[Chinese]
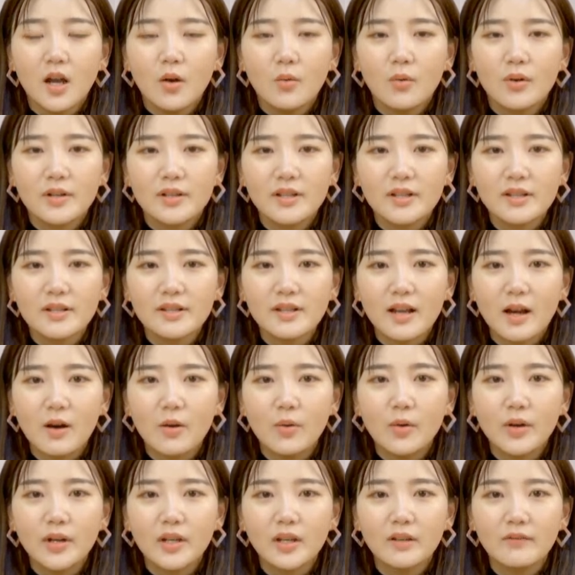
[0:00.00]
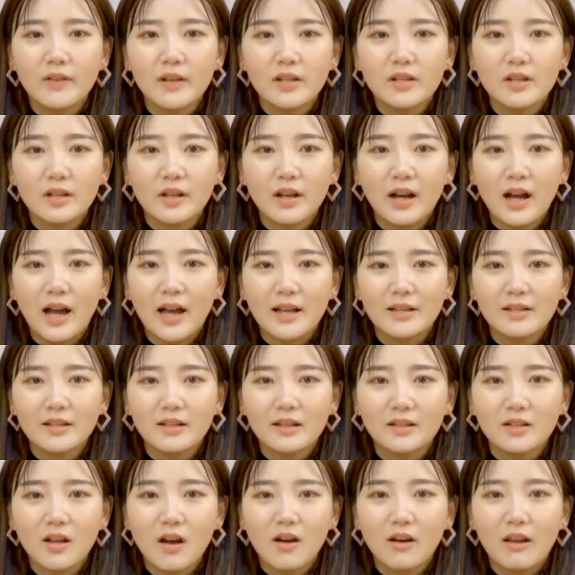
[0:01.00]
我心想，会因为这个孩子
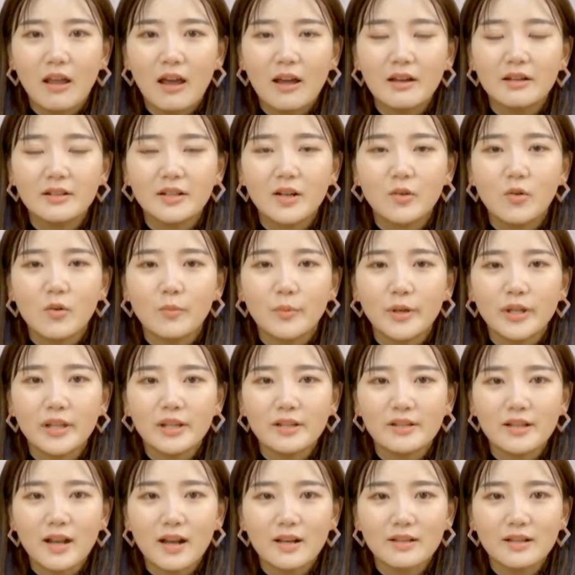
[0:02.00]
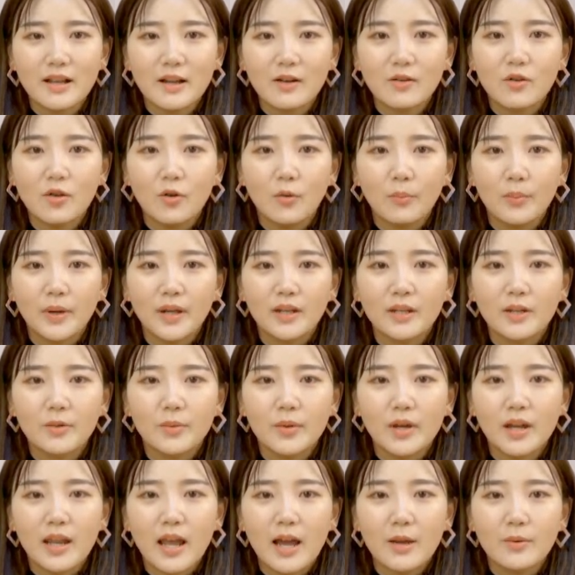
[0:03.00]
的到来，让我们一家三口变得
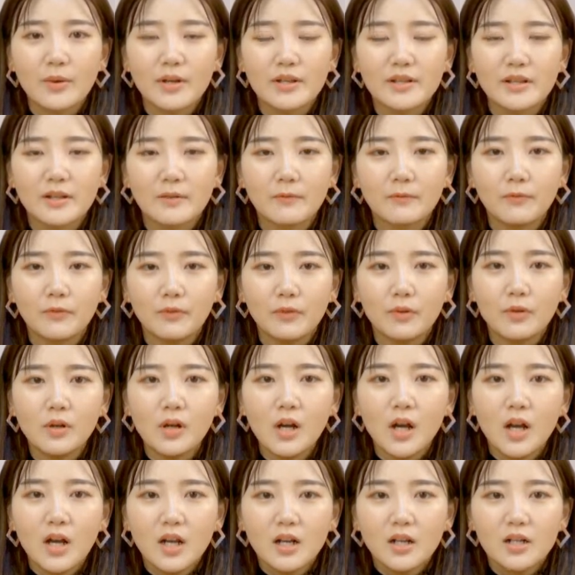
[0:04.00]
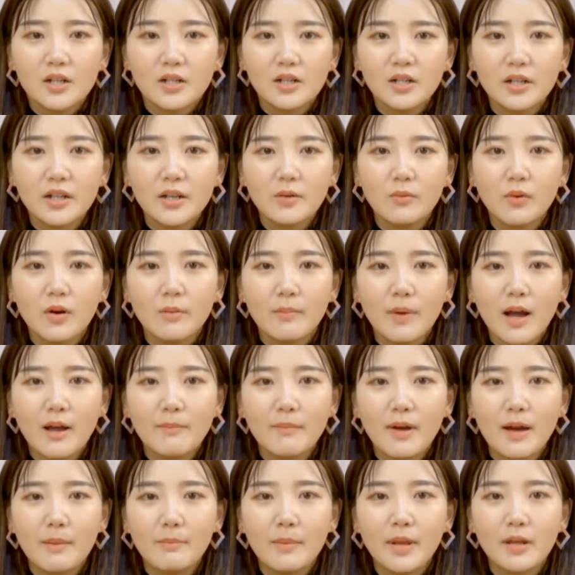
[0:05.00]
越来越幸福。可是令我
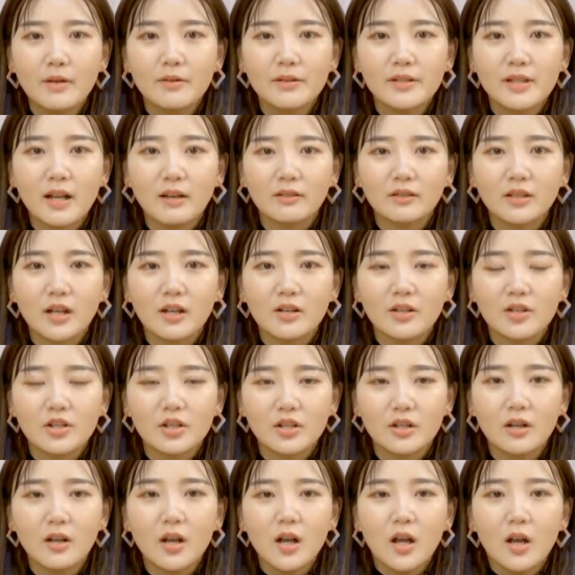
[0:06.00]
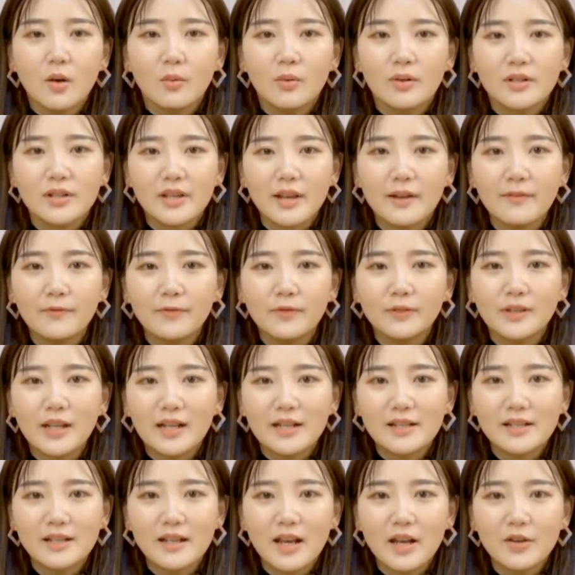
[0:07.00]
慢慢没有想到的是，我前夫
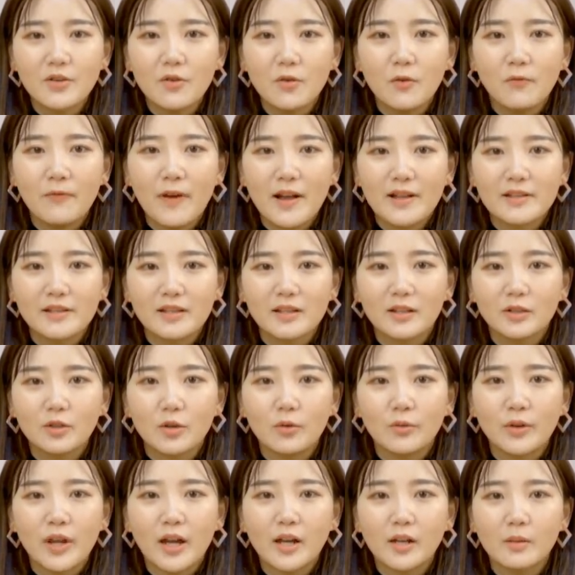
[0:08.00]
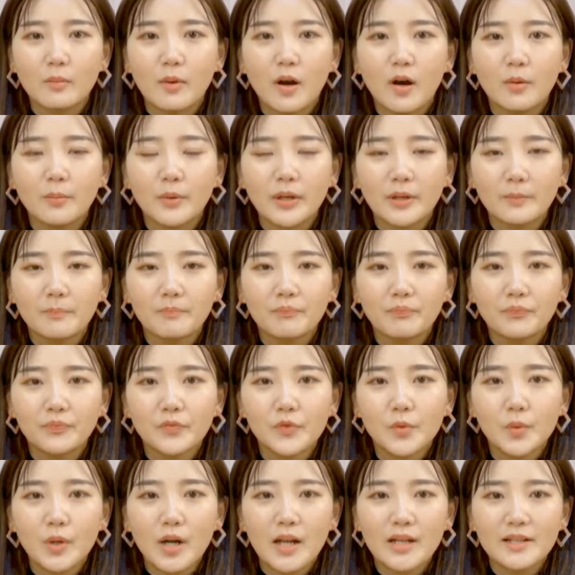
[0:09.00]
他竟然又犯起了同样的毛病。
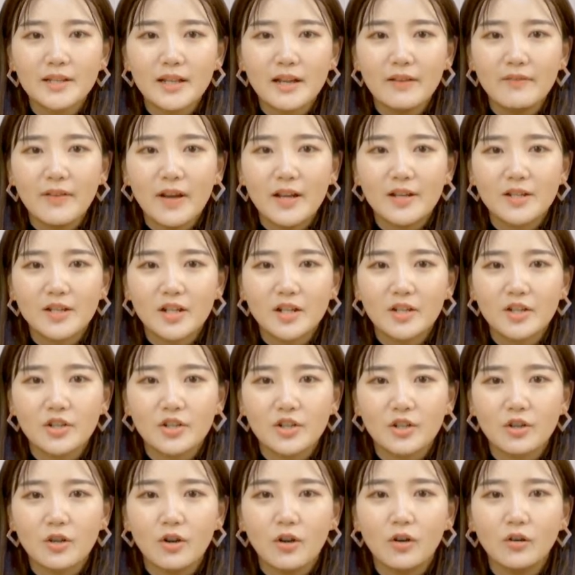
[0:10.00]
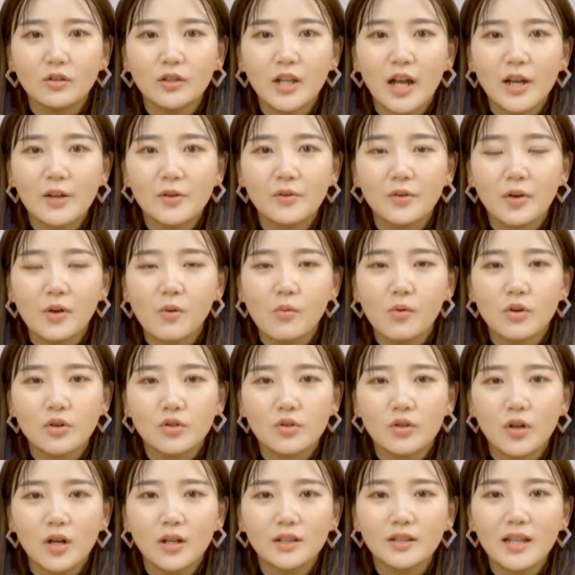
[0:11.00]
突然在晚上的时候，他又跟我
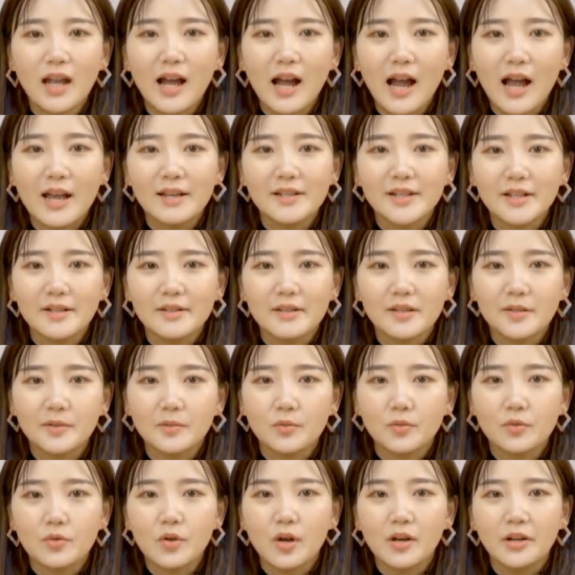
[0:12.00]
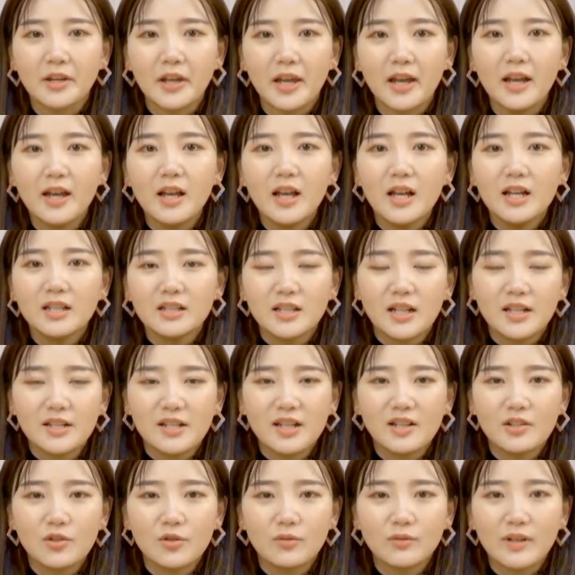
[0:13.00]
说，他还想继续创业，他
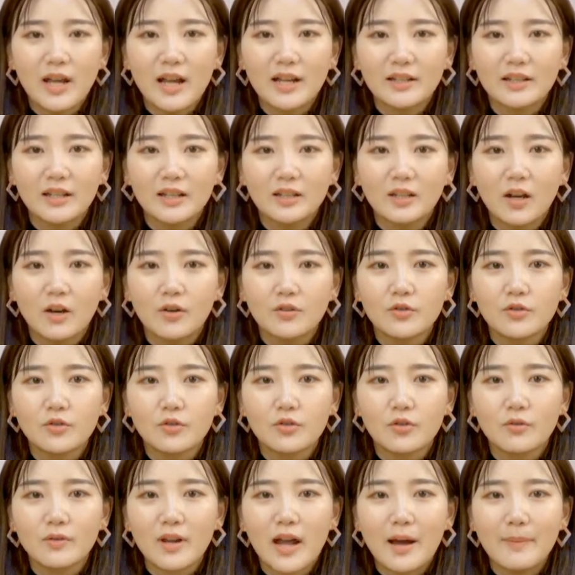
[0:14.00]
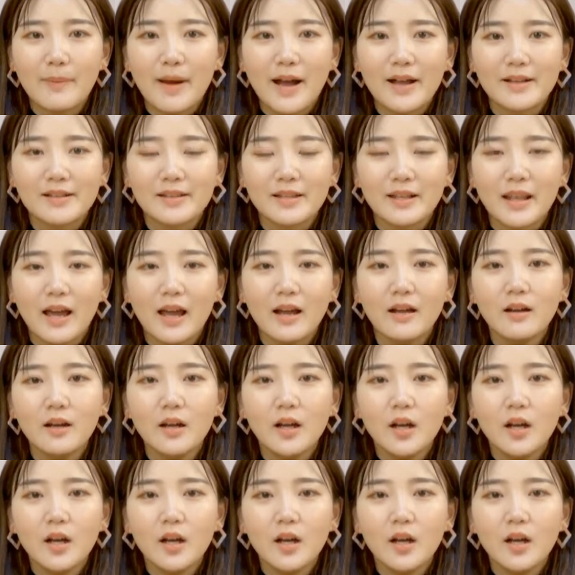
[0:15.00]
想从哪跌倒就从哪爬起来。